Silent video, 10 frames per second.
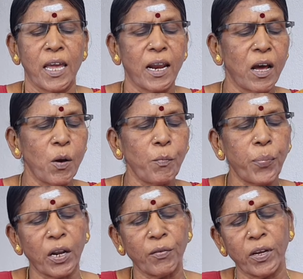ஏழாம்
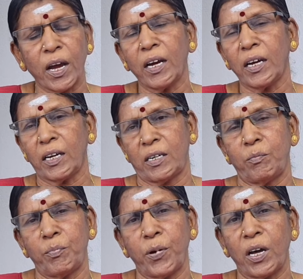பார்வையாக
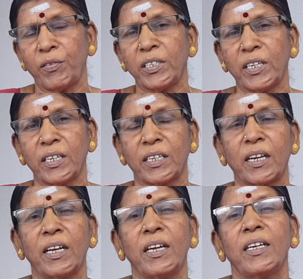பார்வை
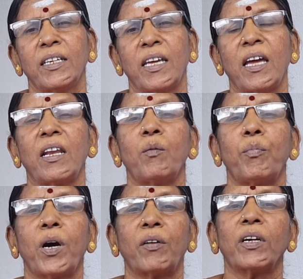செய்கிறார்
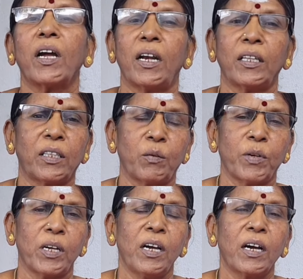ஏழாம் பார்வை
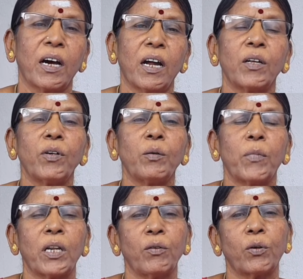கலத்திரம் கணவன்
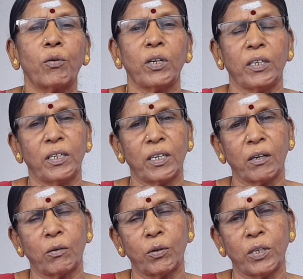மனைவிக்குள்
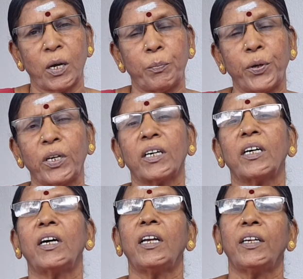இருக்கக்கூடிய
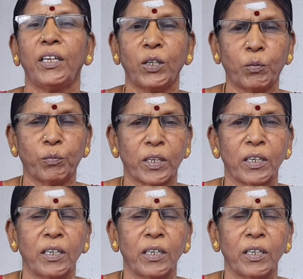பிணக்குகள் நீங்கும்